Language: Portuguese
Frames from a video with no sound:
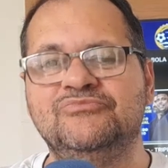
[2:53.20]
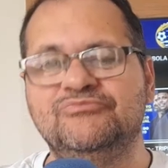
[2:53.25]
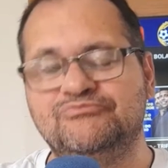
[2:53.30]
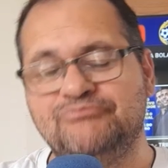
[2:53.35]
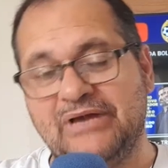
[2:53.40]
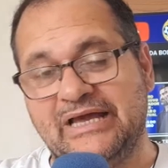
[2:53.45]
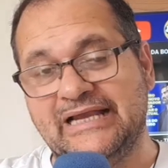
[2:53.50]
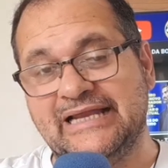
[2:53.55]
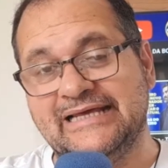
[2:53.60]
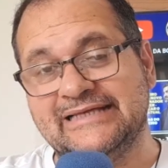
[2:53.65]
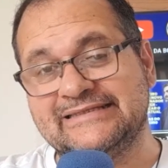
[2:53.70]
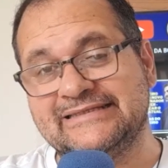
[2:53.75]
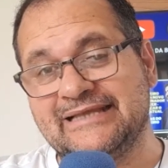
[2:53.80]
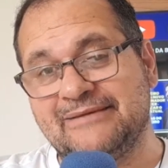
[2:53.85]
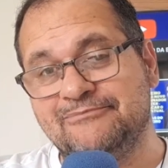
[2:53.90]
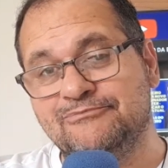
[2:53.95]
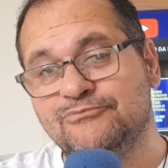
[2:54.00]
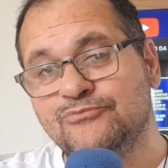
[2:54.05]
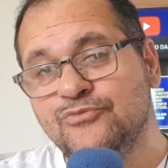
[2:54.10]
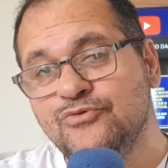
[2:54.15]
Pelé está
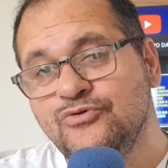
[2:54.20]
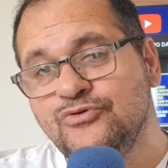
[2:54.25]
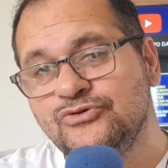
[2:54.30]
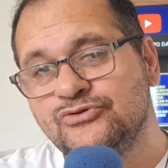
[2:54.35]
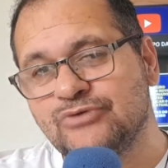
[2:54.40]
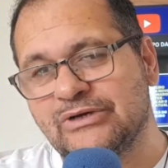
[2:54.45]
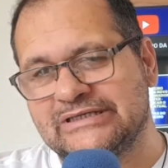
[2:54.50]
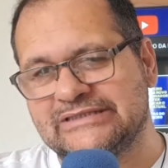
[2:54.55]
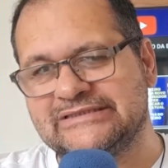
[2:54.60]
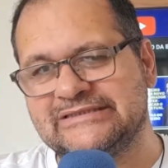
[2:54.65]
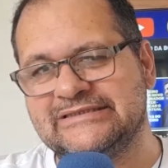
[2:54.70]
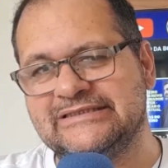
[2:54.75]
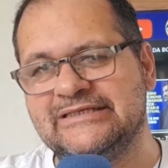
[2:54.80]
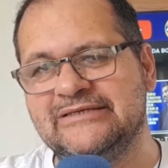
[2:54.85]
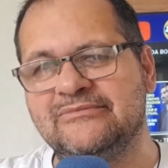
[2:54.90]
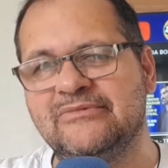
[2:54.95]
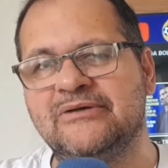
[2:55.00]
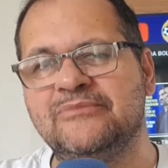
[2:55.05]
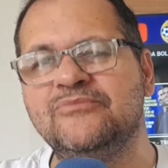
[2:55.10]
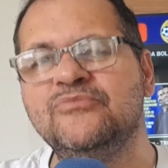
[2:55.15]
muito
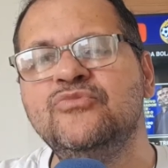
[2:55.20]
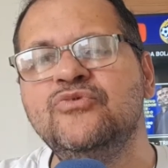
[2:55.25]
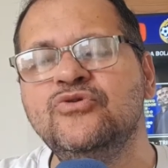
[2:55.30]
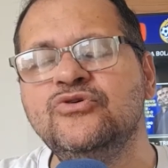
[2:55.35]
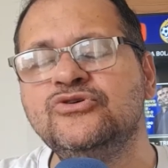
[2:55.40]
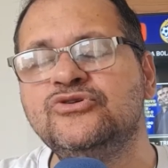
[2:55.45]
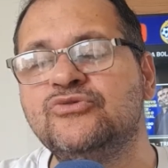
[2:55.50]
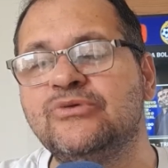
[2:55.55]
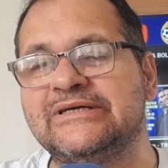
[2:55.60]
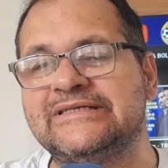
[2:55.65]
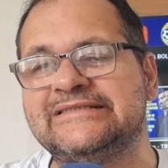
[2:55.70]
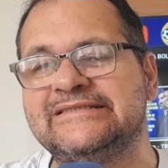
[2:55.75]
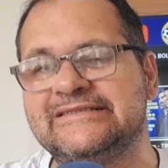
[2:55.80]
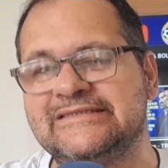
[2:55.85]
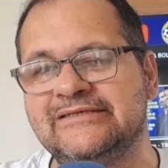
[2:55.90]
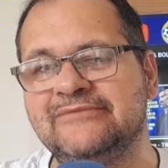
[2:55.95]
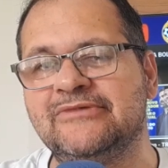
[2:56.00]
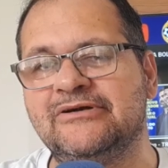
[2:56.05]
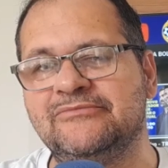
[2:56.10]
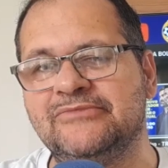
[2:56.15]
acima, muito
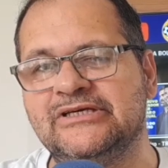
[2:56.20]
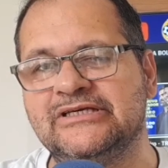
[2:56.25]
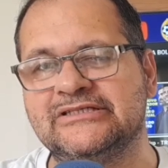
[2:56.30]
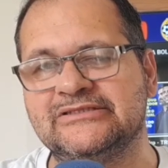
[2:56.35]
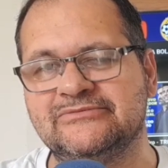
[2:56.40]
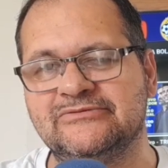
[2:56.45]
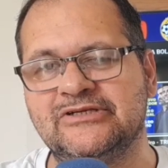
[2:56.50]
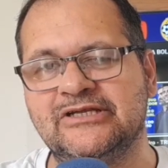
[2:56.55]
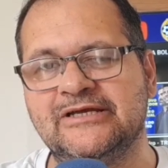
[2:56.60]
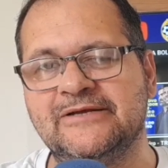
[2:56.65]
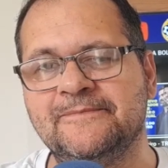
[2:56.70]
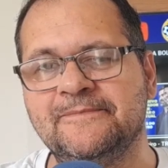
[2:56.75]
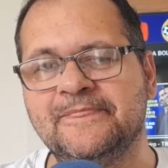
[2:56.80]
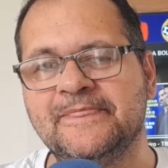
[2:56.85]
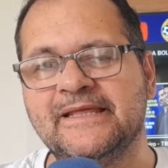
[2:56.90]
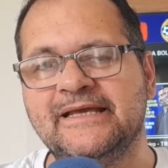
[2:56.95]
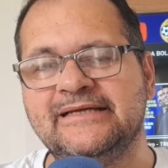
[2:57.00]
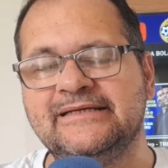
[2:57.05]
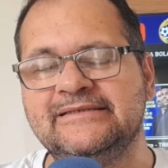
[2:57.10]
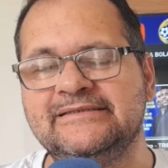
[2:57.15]
acima mesmo, né?
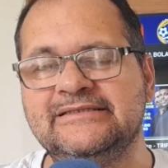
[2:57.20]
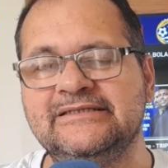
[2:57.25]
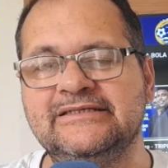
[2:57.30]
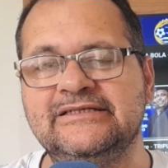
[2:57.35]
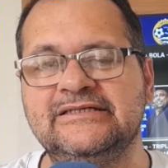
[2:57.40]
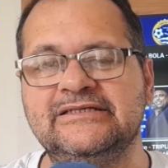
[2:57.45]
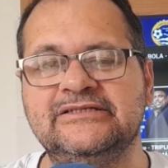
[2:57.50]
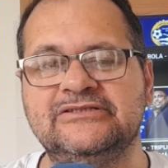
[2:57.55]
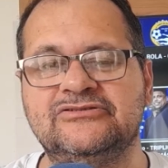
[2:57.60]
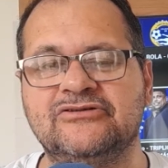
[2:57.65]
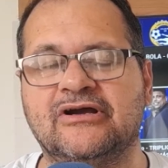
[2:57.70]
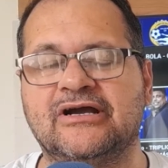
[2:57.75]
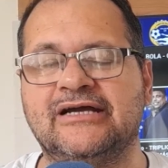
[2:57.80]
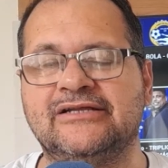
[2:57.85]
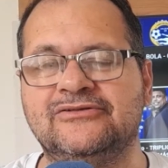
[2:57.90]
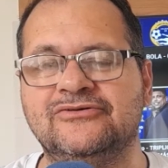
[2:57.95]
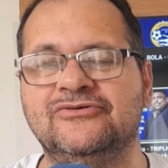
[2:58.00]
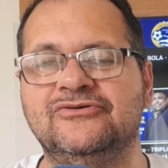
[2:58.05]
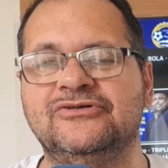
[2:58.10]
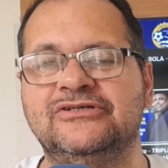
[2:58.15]
De
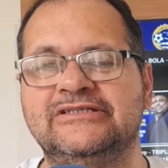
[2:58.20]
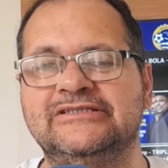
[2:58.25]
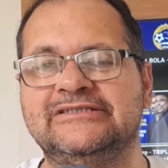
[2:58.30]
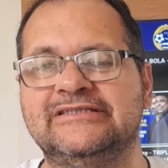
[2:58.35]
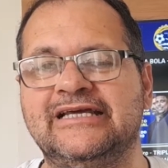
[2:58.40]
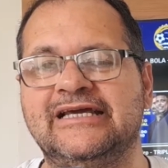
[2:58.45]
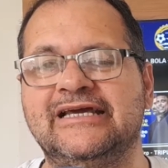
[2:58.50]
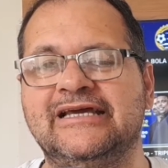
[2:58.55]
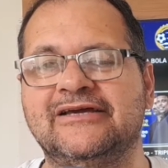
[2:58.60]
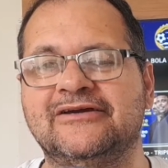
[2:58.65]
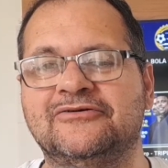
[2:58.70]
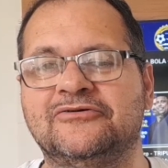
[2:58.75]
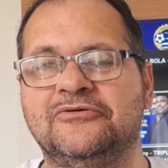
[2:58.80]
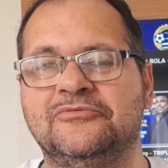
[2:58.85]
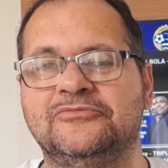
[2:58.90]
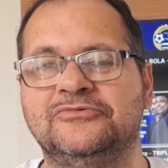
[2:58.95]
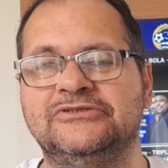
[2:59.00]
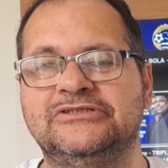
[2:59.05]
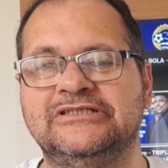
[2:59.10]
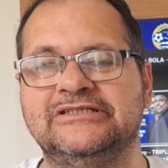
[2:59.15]
jogadores, né?
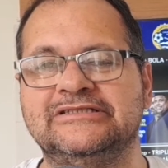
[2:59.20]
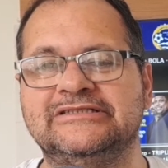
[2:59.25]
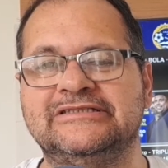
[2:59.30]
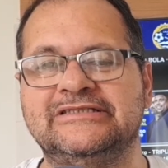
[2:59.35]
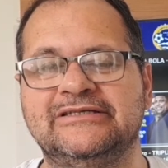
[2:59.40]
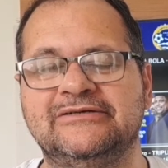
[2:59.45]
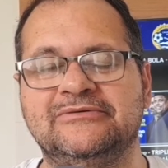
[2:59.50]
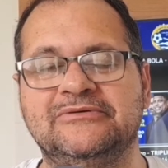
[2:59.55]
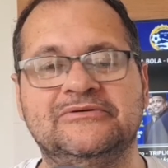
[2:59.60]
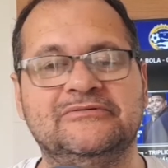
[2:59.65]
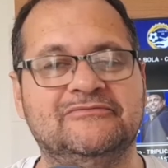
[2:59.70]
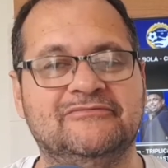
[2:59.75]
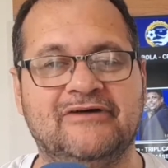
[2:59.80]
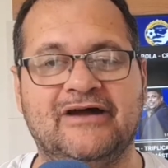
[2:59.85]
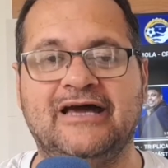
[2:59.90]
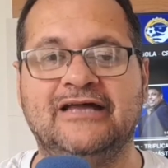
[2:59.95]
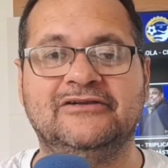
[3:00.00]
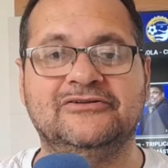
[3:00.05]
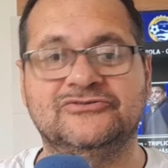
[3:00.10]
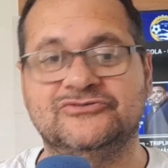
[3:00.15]
Como disse
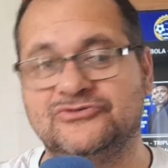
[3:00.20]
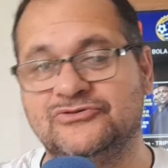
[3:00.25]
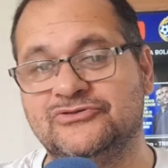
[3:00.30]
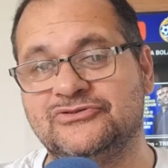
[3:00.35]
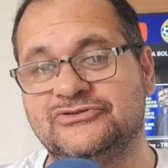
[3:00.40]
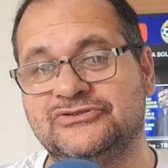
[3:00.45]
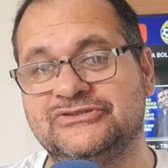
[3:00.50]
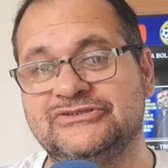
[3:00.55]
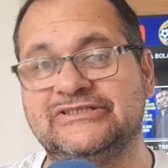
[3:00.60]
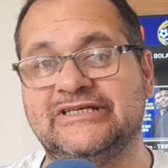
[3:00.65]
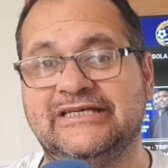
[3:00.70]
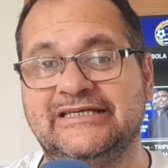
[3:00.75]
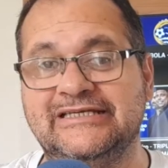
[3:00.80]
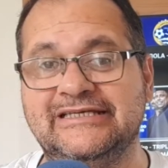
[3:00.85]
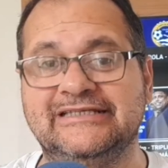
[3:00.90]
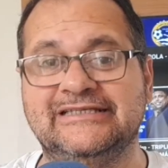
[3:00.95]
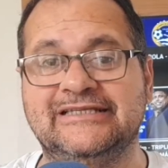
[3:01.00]
vários outros aí,